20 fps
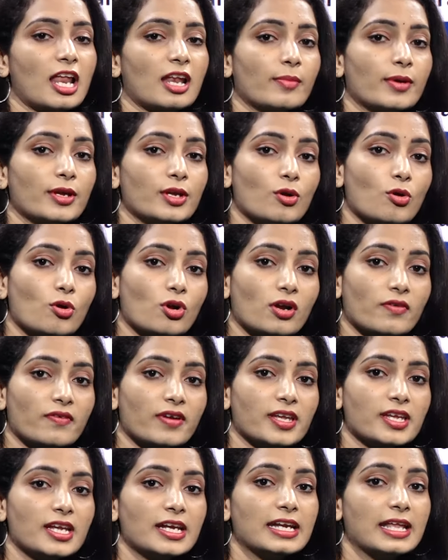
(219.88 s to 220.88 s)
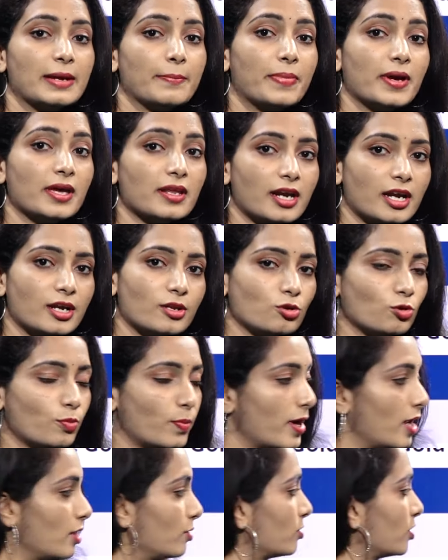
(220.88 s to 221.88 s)
నలభై ఒక్క వెయ్యి డెబ్బై రెండు
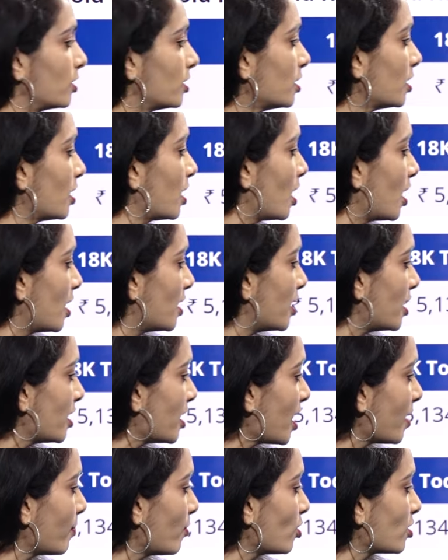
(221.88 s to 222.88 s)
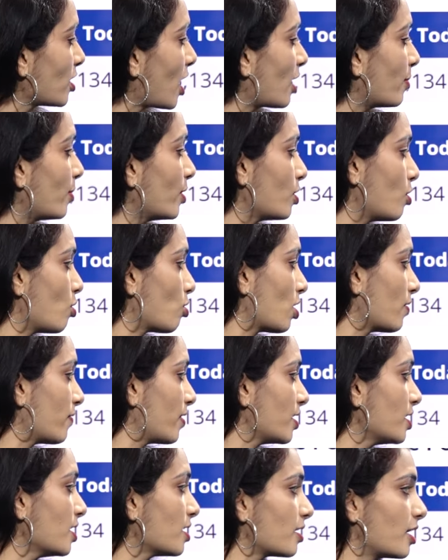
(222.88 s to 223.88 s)
రూపాయలు ఉంది నిన్నేమో నలభై ఒక్క
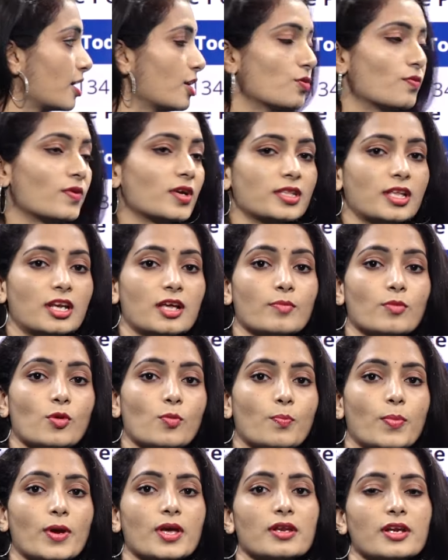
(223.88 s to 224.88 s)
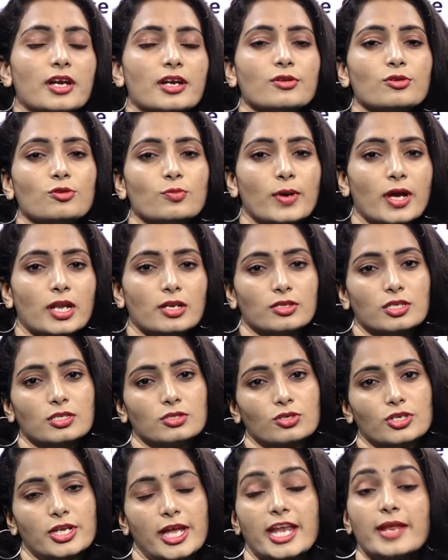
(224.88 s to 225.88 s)
వెయ్యి రెండు వందల ముప్పై రెండు రూపాయలు ఉంది
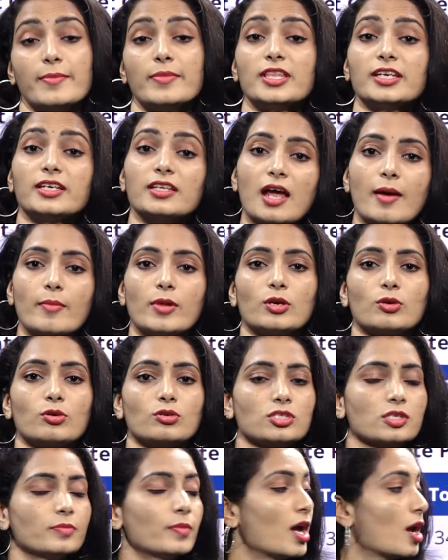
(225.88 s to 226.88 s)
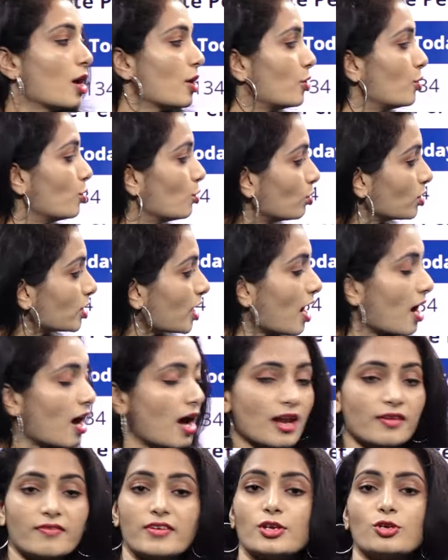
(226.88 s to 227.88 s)
సో ఎనిమిది గ్రాముల కోసం నూట
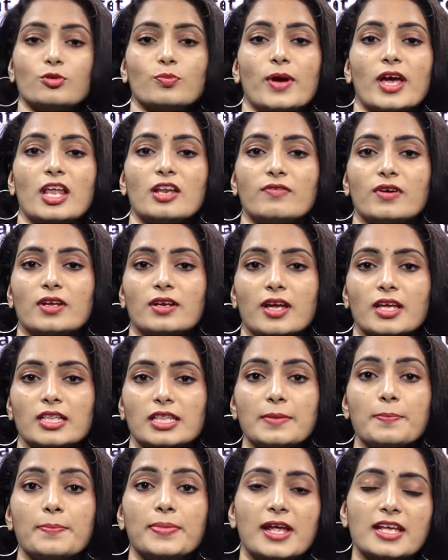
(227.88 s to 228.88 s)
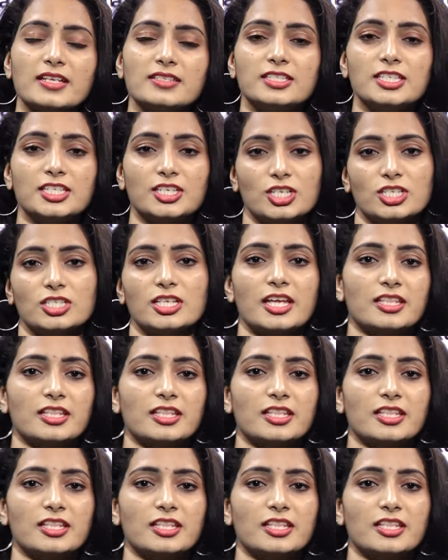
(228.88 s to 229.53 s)
అరవై రూపాయల వరకు అయితే ప్రైస్ డిక్రీజ్